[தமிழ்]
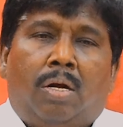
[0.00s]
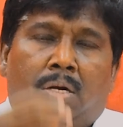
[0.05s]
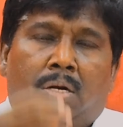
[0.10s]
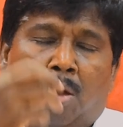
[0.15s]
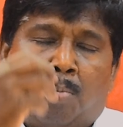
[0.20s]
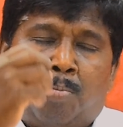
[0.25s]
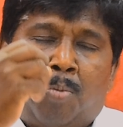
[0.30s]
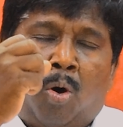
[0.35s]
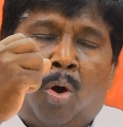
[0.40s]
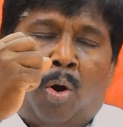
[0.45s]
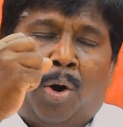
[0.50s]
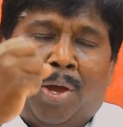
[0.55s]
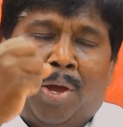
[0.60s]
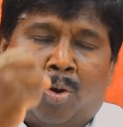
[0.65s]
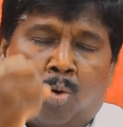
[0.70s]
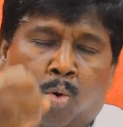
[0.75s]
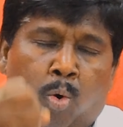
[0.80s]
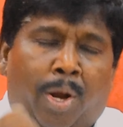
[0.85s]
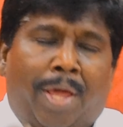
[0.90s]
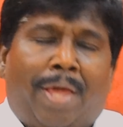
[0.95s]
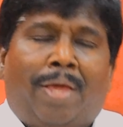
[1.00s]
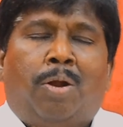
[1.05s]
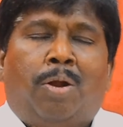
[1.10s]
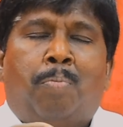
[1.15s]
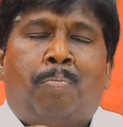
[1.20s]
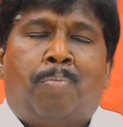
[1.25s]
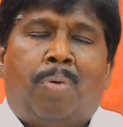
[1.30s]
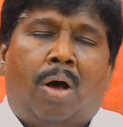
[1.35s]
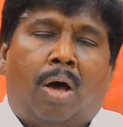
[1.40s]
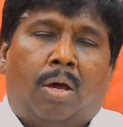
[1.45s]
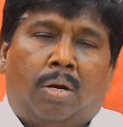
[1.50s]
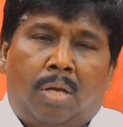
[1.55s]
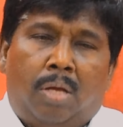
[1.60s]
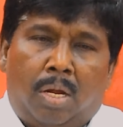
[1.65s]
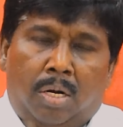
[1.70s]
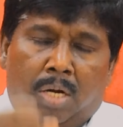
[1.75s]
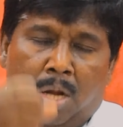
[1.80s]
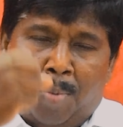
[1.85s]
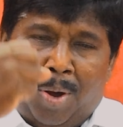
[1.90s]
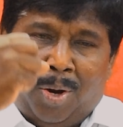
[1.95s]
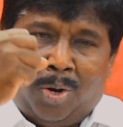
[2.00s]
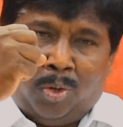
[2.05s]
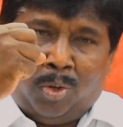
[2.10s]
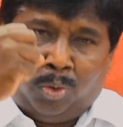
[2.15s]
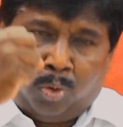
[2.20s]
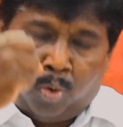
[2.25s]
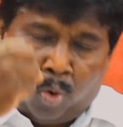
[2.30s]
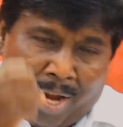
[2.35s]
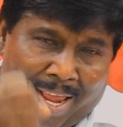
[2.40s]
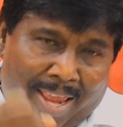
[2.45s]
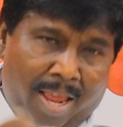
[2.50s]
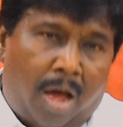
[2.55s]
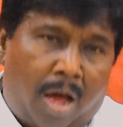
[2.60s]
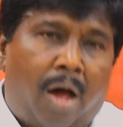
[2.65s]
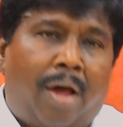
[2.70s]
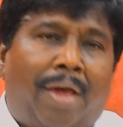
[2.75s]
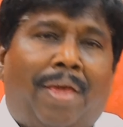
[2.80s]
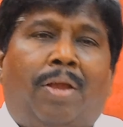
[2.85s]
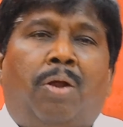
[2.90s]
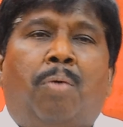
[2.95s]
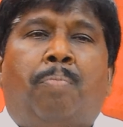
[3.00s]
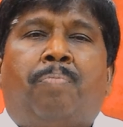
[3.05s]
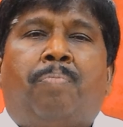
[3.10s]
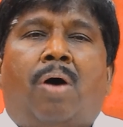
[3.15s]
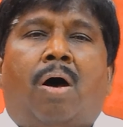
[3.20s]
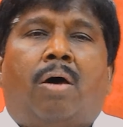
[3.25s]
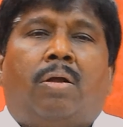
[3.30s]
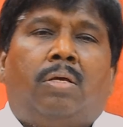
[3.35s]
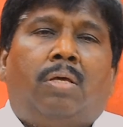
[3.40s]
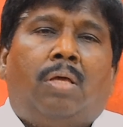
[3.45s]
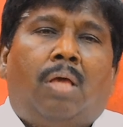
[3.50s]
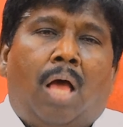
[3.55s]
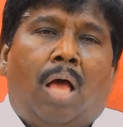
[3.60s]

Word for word: நம்மோடு கூட இருப்பார் நமக்கு துணையாக இருப்பார்